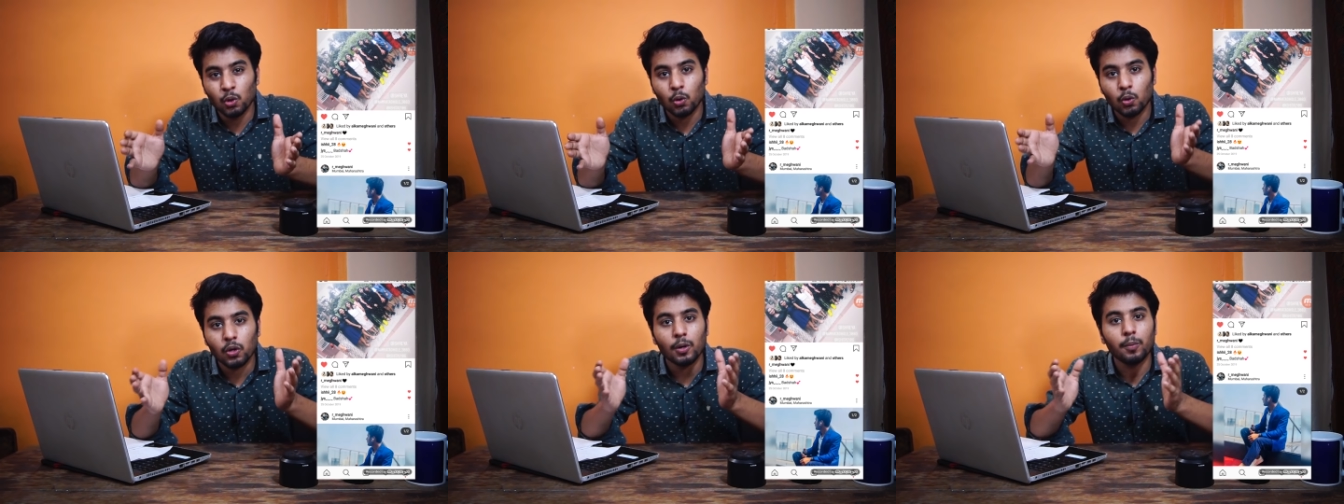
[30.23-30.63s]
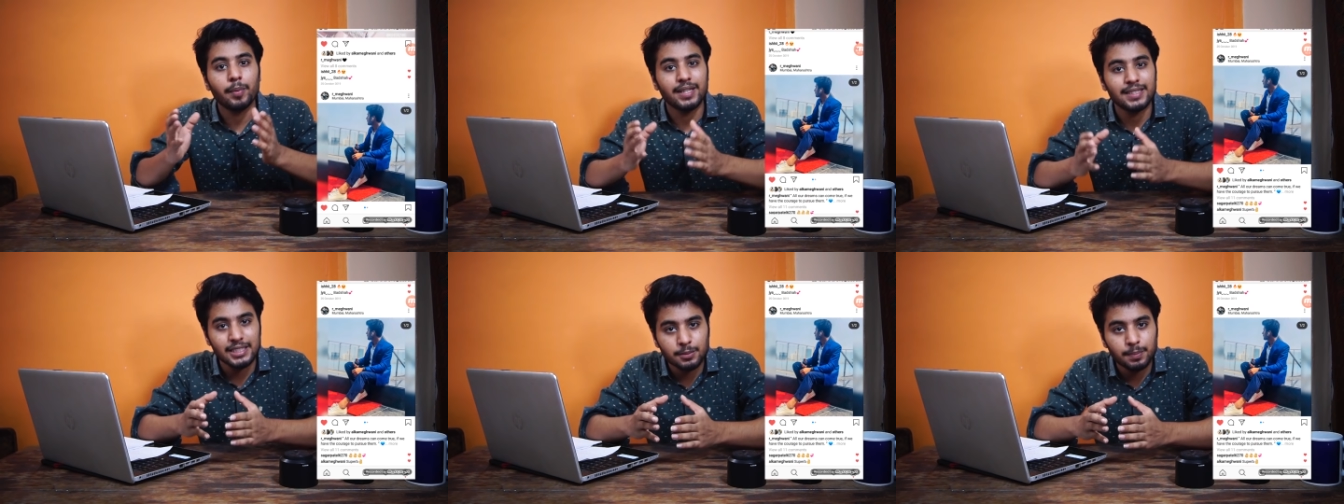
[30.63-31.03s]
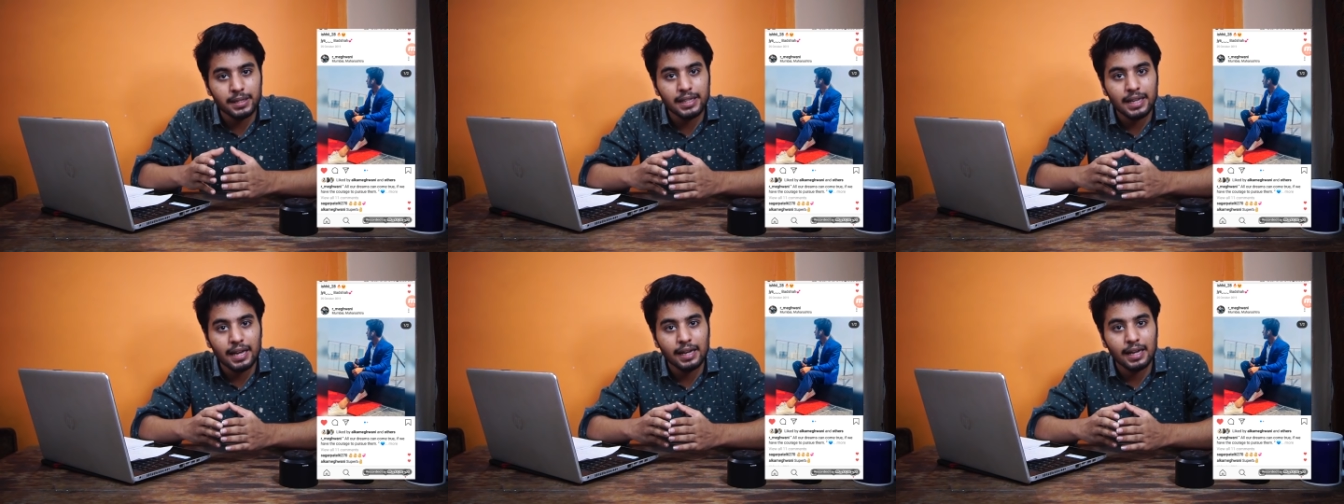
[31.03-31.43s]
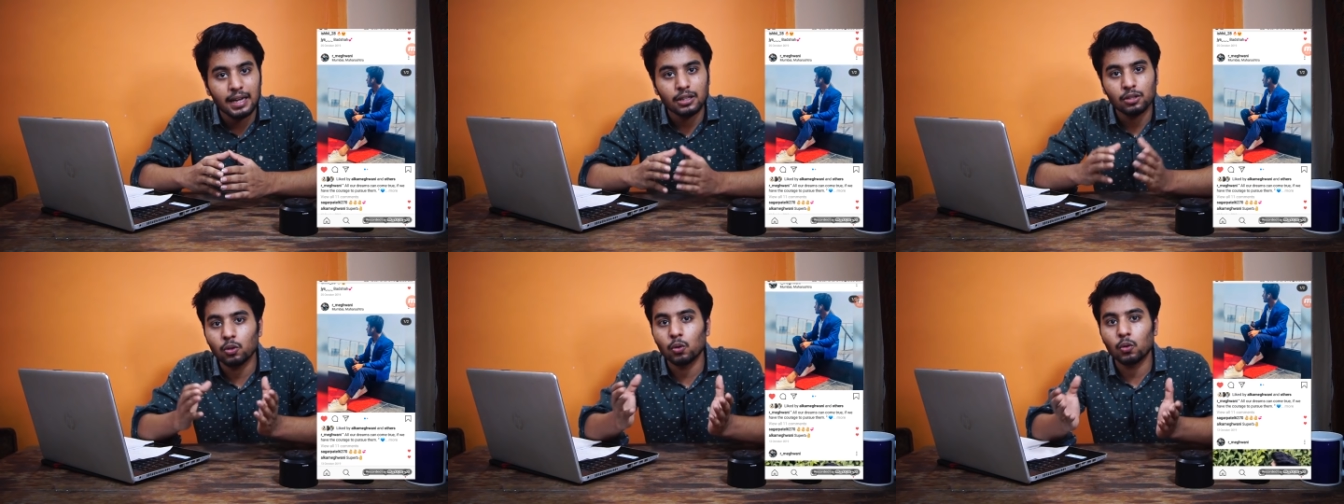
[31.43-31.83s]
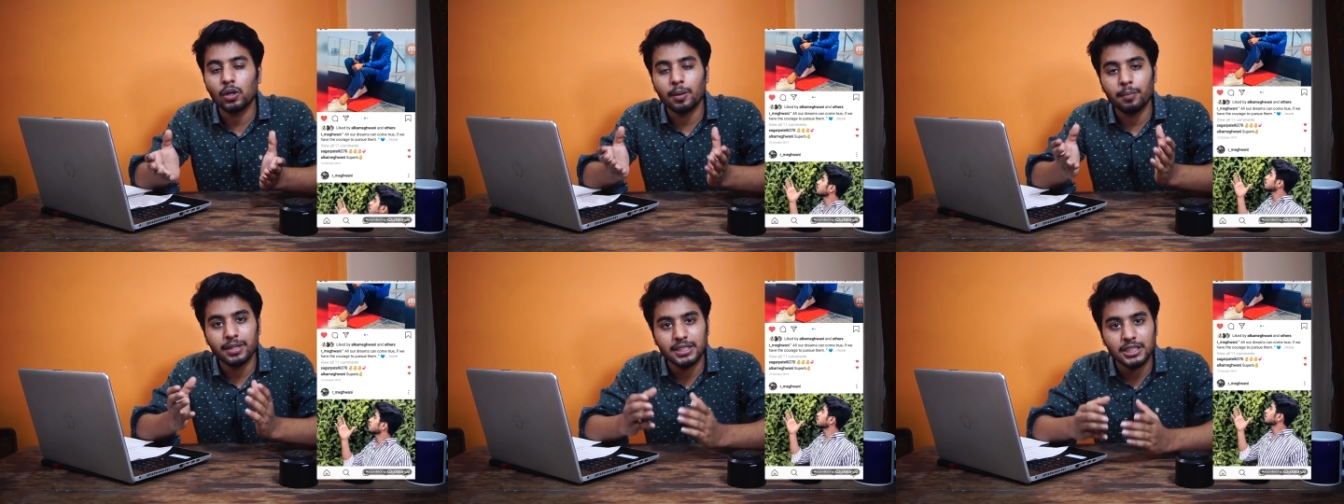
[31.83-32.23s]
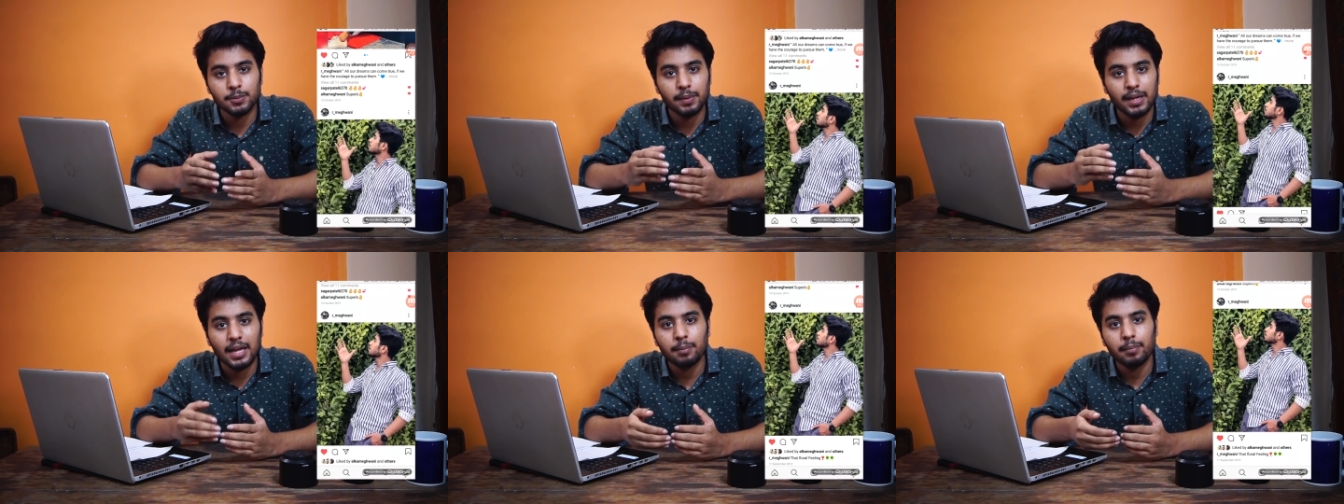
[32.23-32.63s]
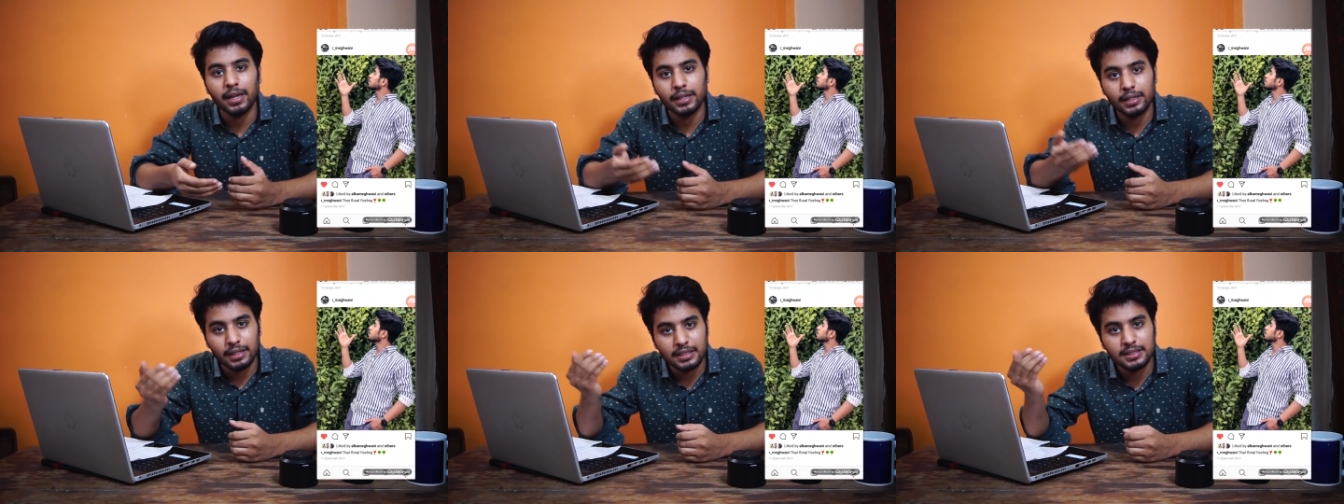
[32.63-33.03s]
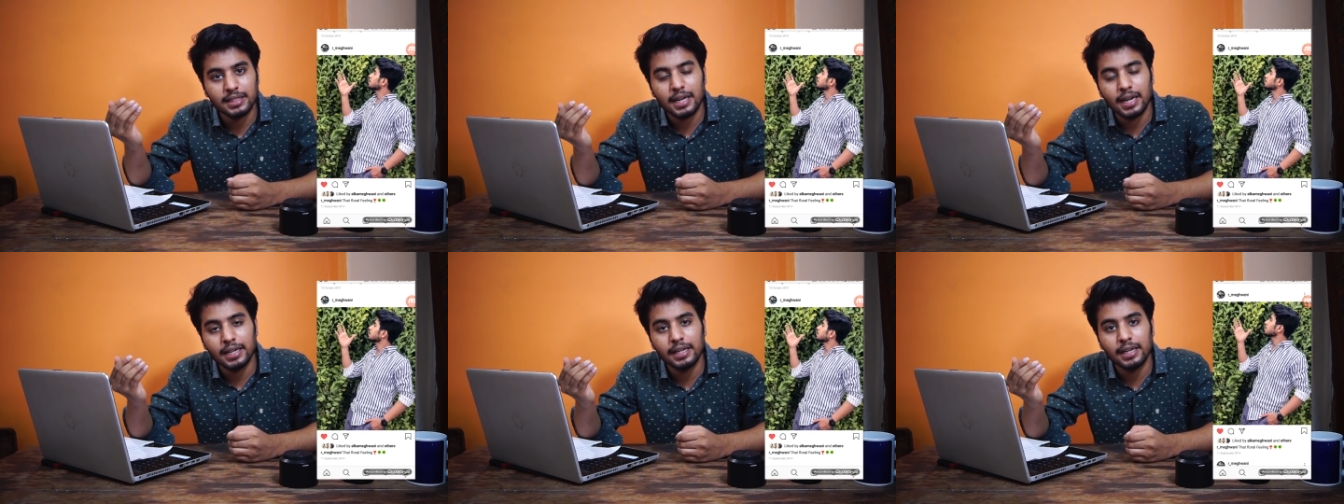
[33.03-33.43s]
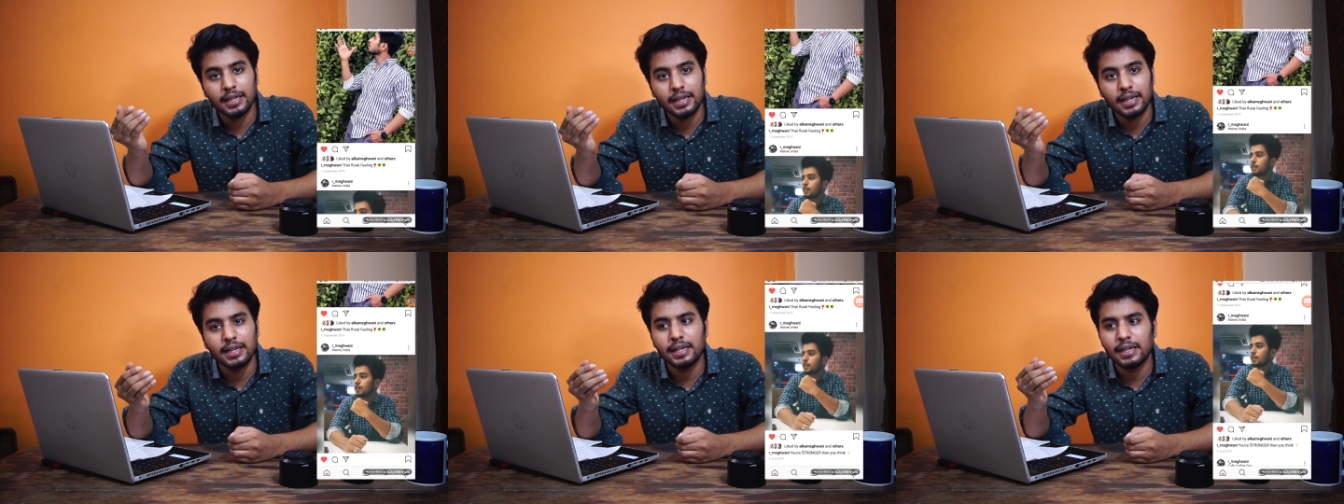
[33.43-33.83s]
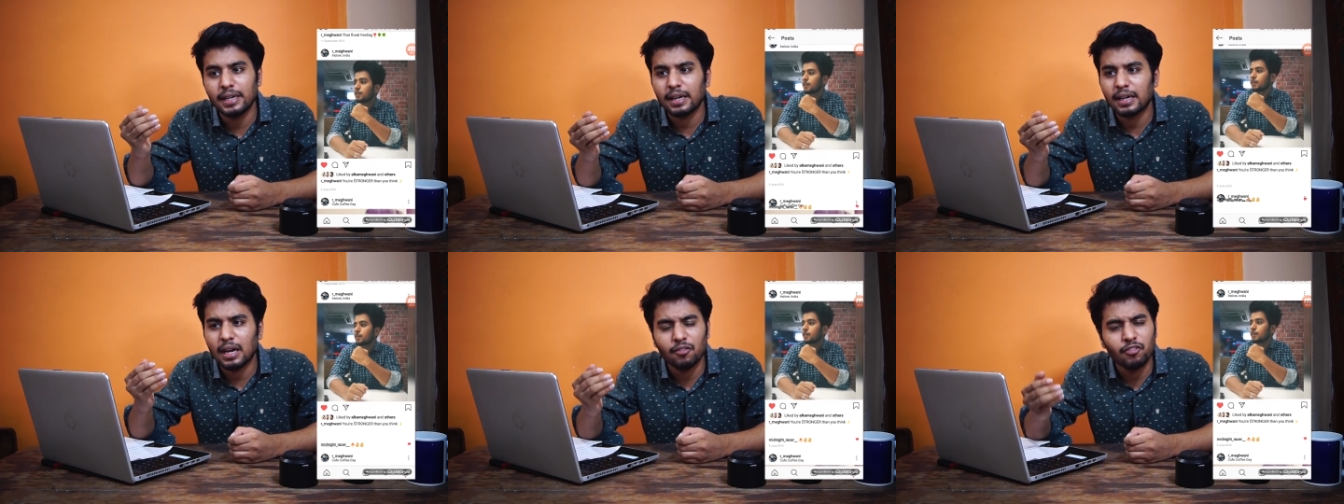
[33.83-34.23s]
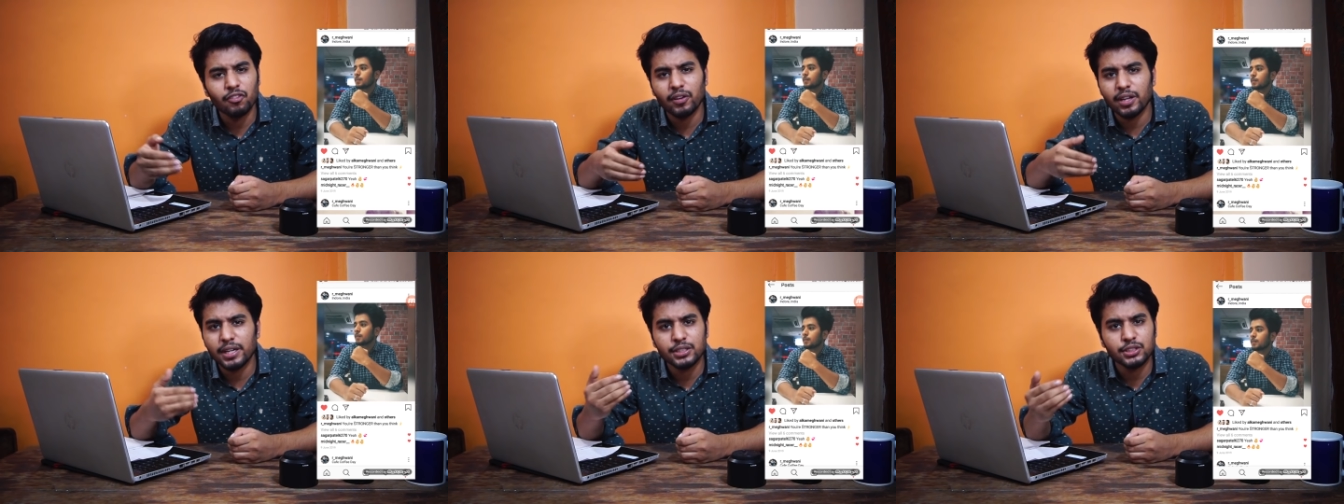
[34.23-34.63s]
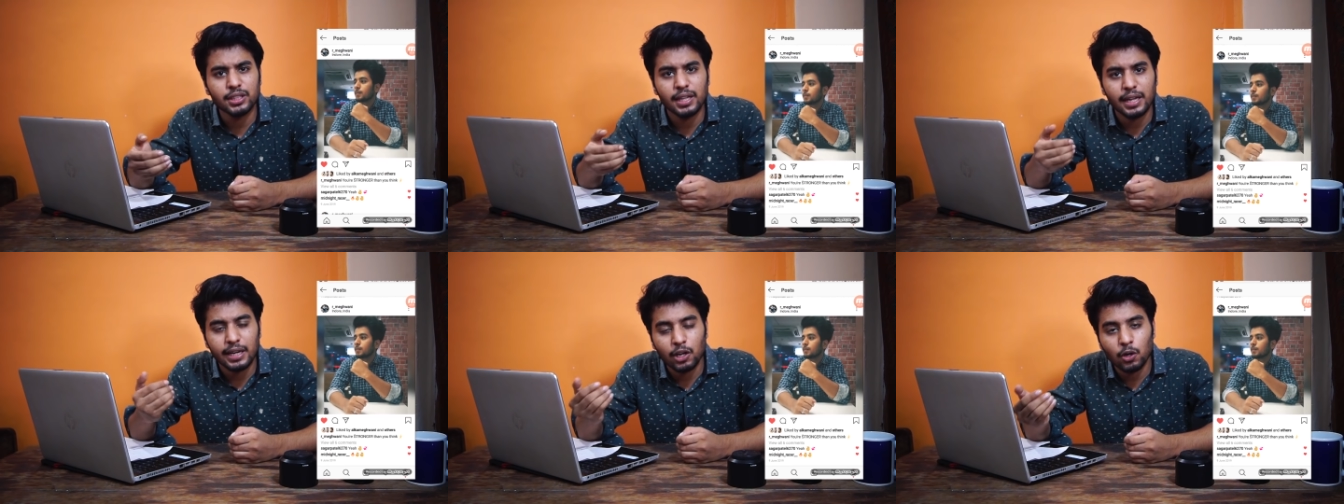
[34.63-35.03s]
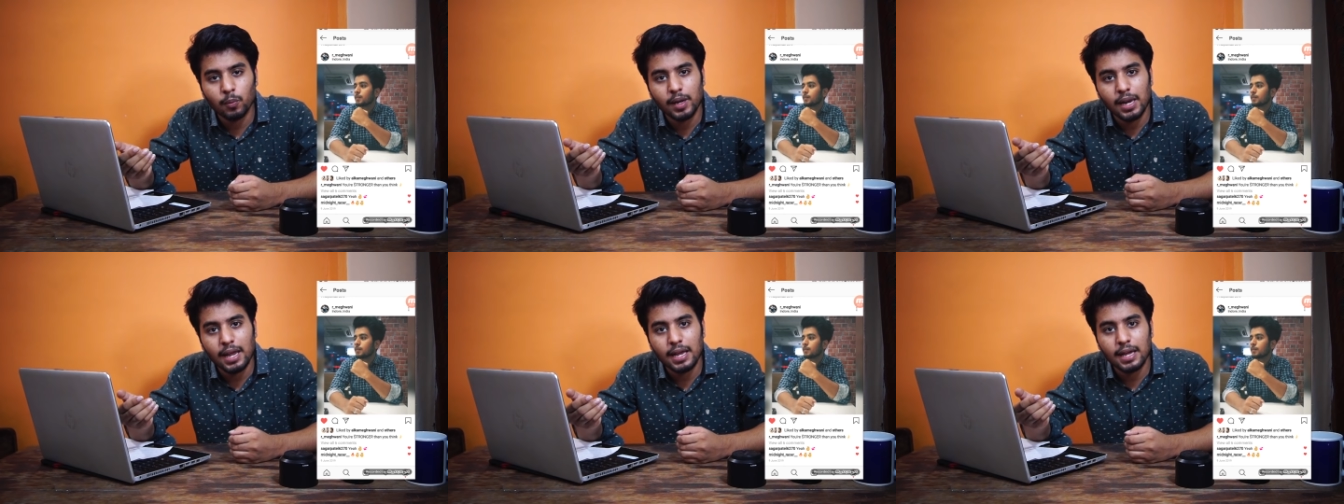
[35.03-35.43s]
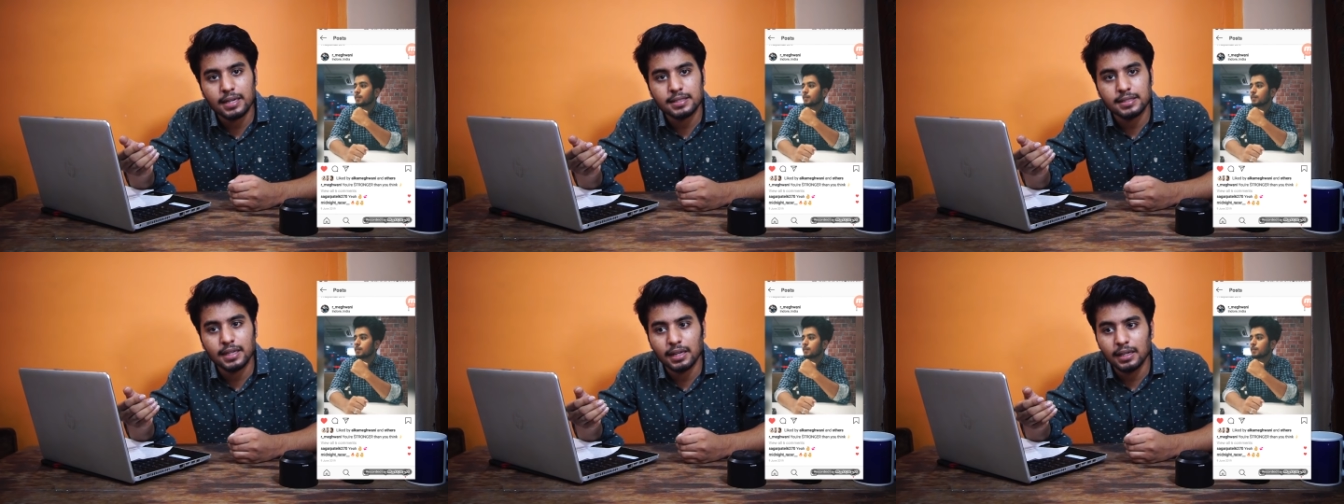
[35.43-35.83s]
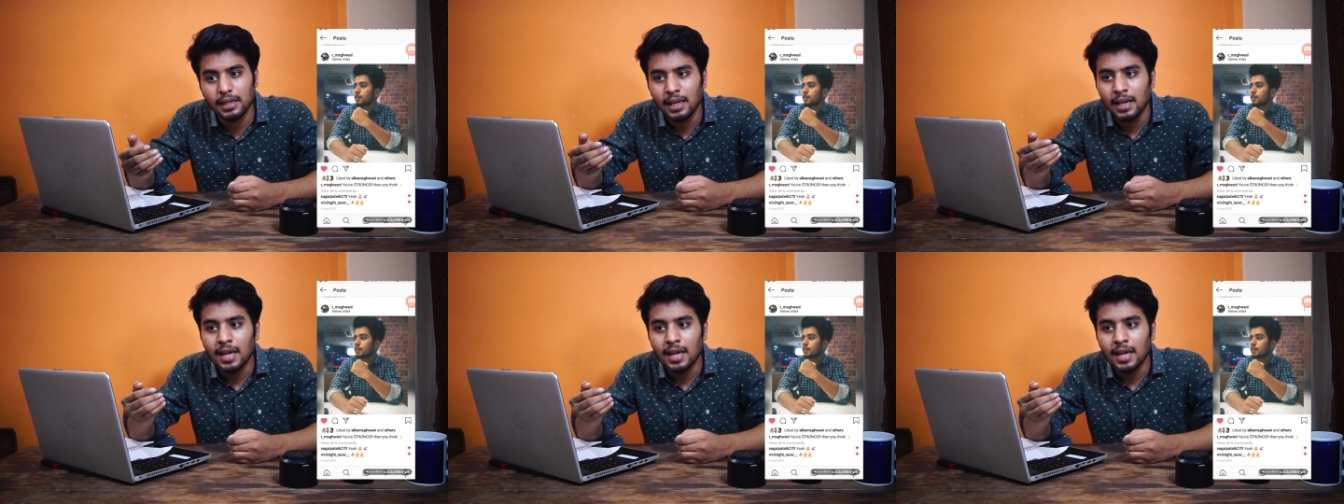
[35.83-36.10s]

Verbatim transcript: दोनों को बेसिस पे लिया है यार दोनों के बेसिस पे यार मेरिट लिस्ट निकाली गई है ठीक है काफ़ी वेरिएशन देखने को मिला है यार इस साल